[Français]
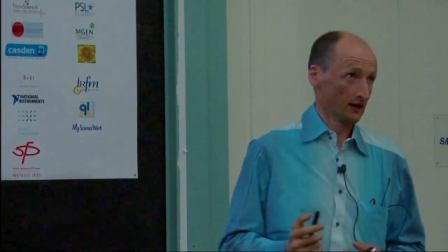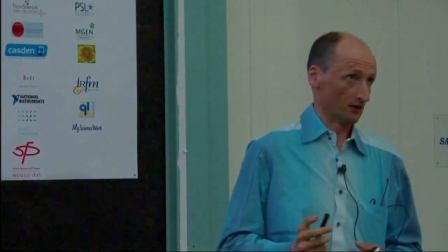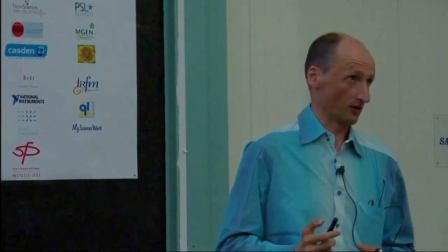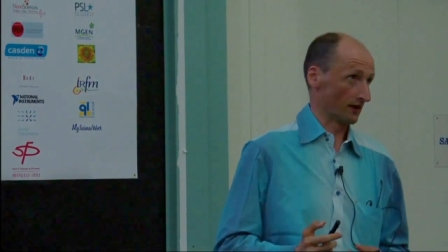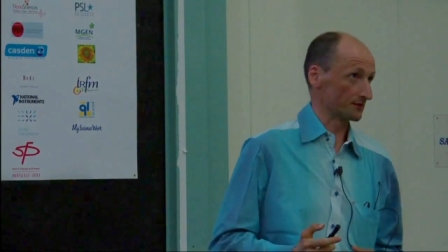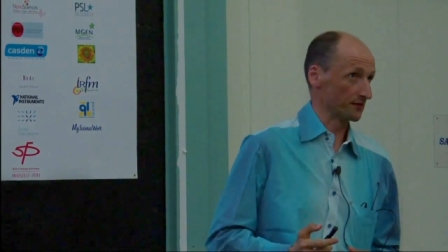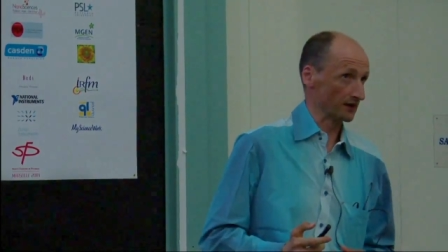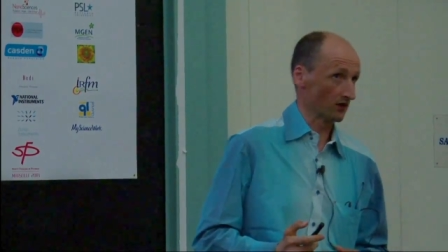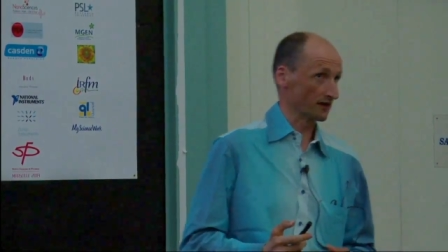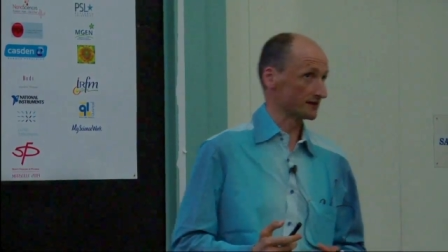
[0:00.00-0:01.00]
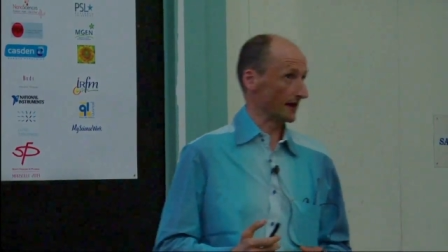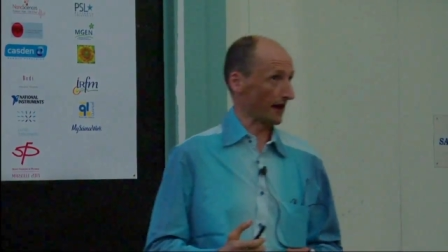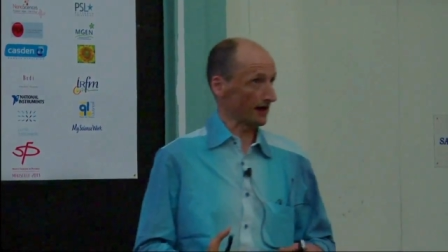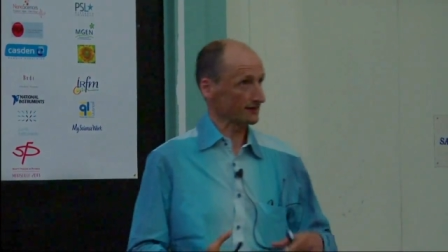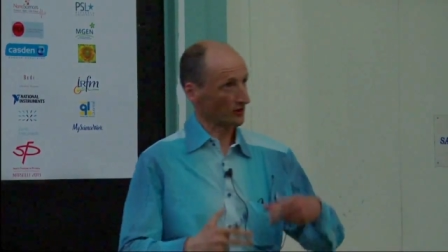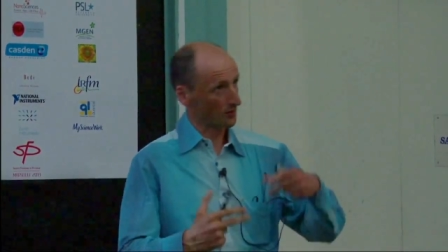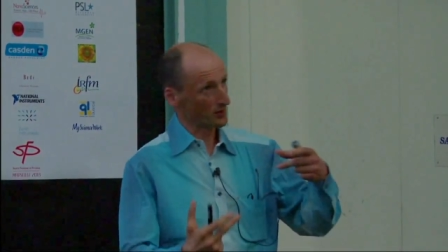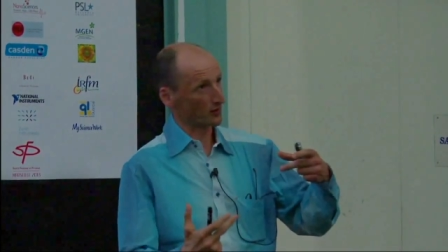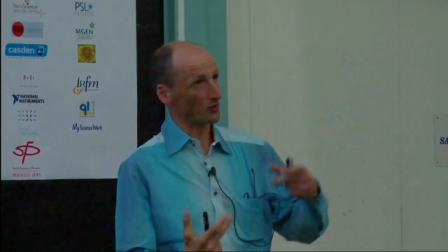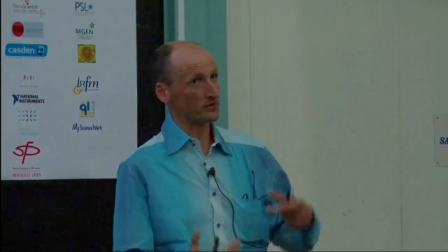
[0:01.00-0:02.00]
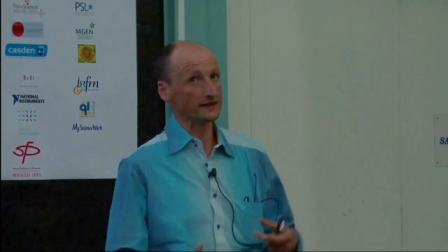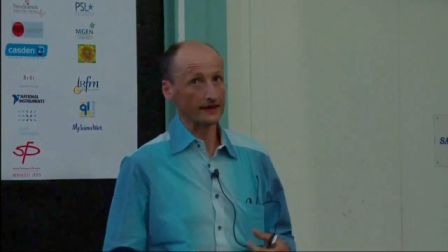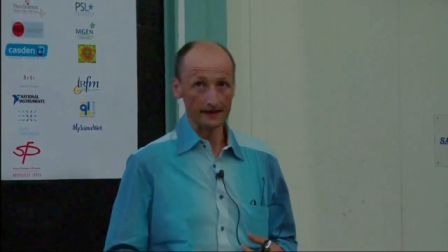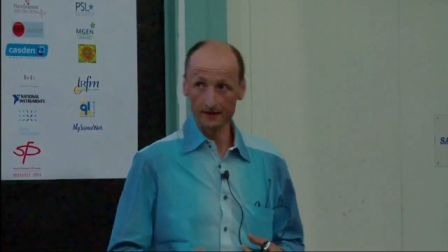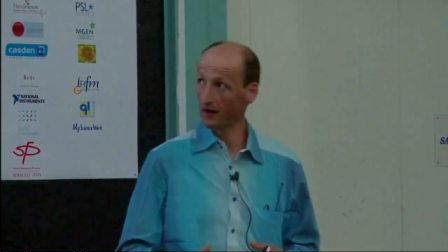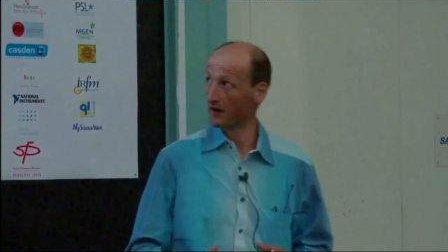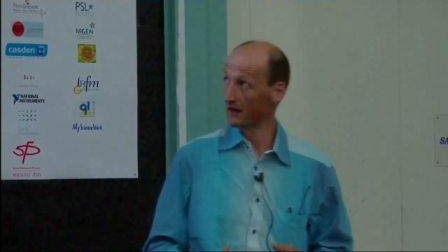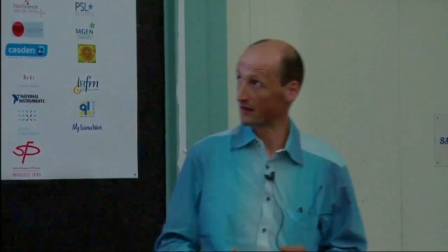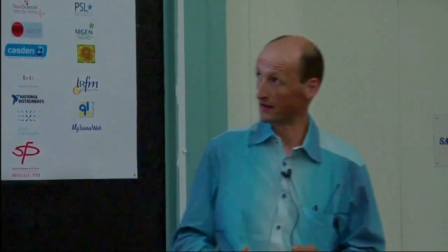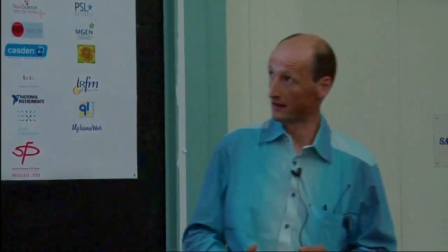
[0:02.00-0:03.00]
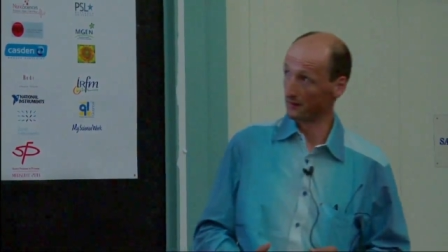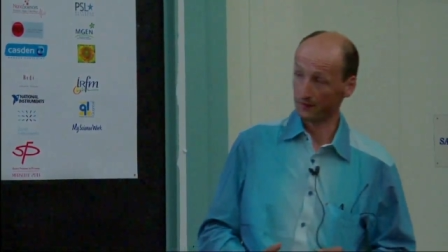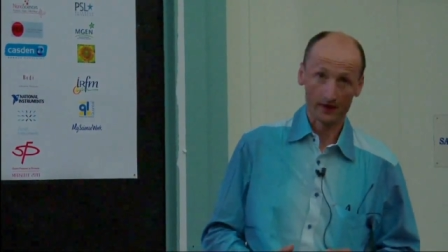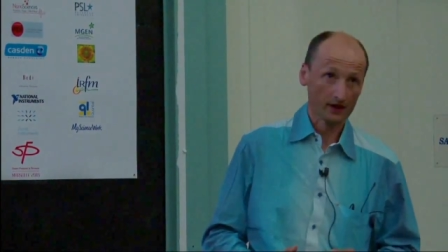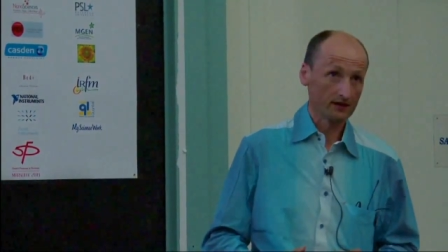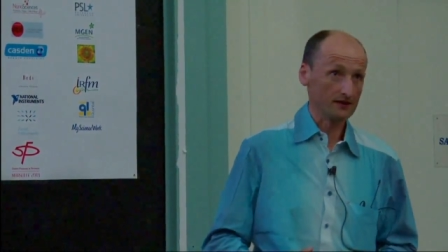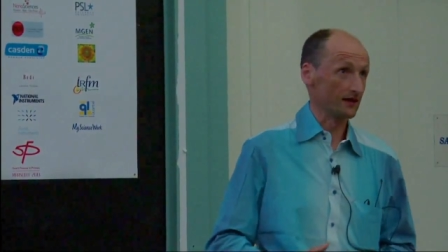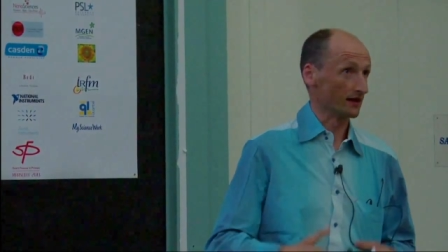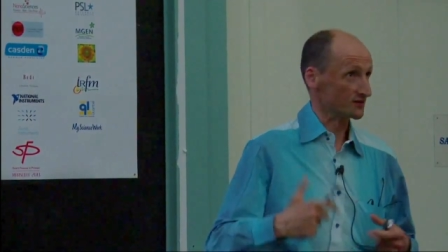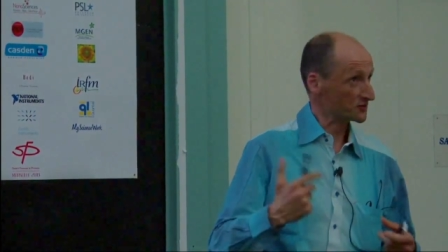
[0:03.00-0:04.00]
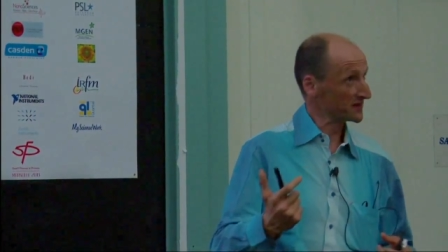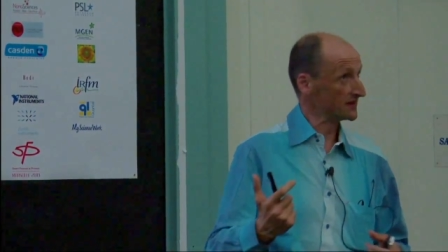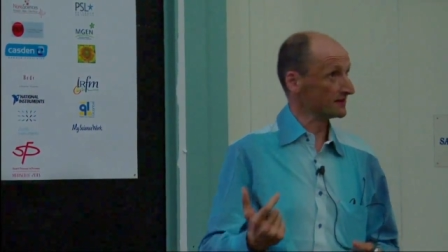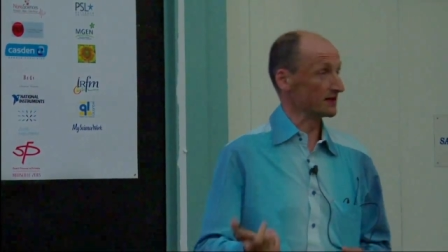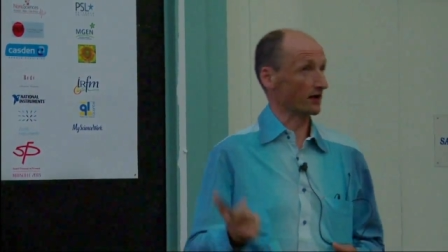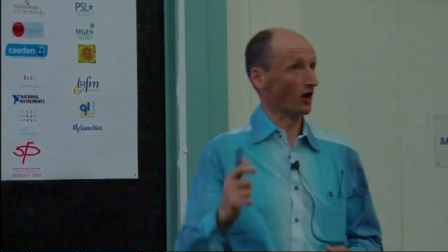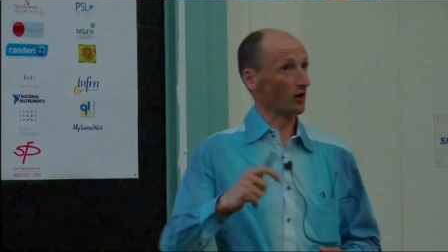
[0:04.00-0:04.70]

Donc maintenant, les terres rares sont un peu compliquées. Euh, euh, il y a une spin, il y a une